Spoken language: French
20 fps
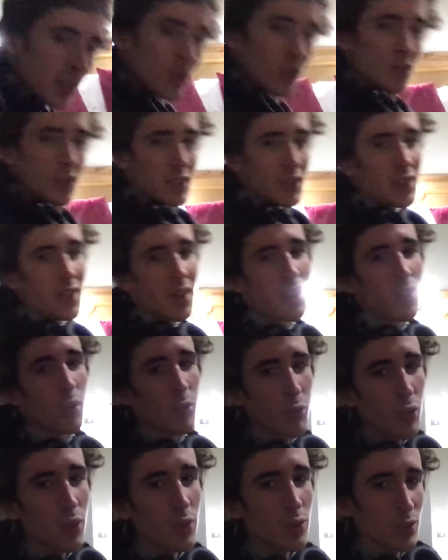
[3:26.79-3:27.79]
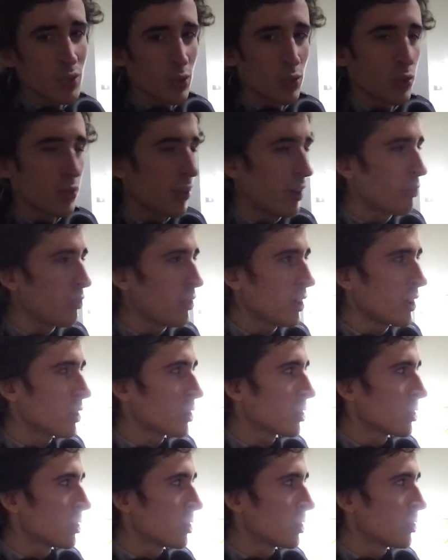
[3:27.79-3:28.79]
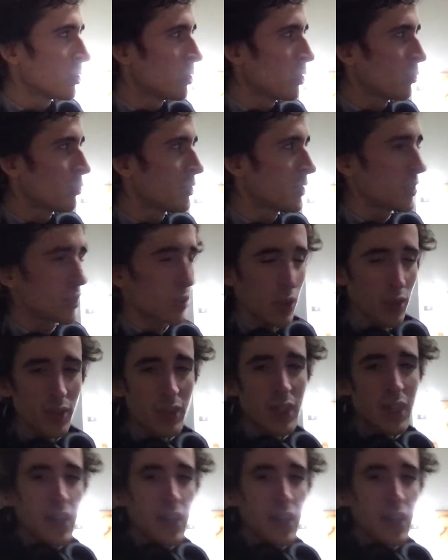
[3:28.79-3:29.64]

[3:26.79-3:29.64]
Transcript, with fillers: donc j'étais un enfant, je devais avoir 9-10 euh, ans,